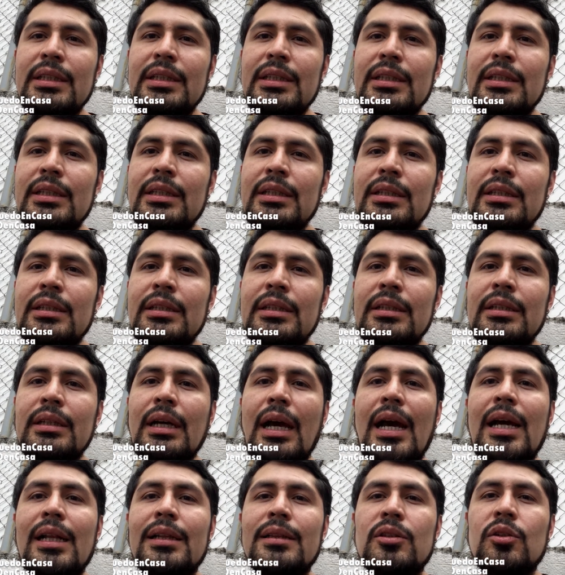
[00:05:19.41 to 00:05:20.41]
y
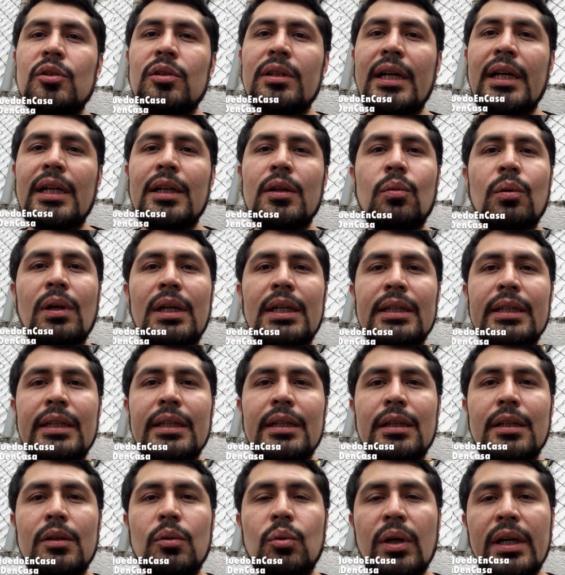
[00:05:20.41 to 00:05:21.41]
al tocar
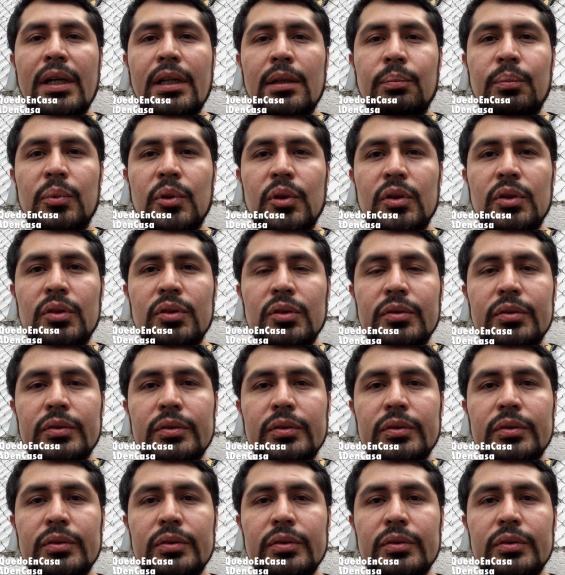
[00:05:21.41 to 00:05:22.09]
cualquier cuerpo,